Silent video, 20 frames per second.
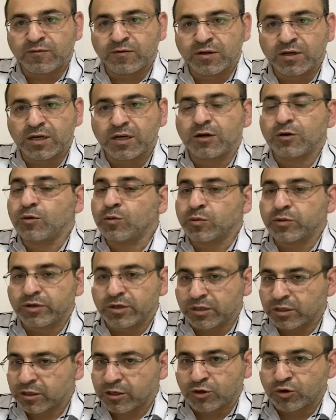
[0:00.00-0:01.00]
فيها
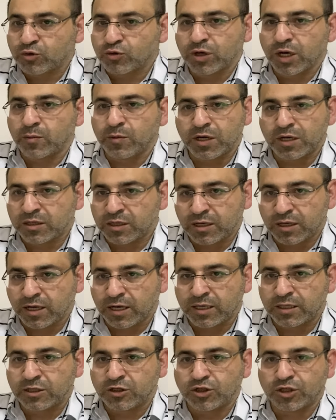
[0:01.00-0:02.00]
وممكن يرجعوك على بلدك
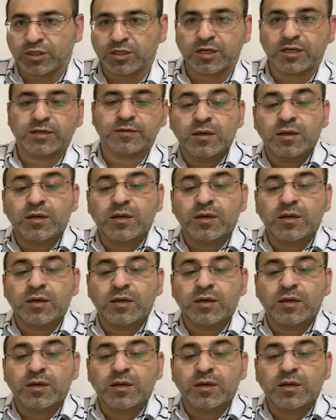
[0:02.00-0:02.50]
عادي جدا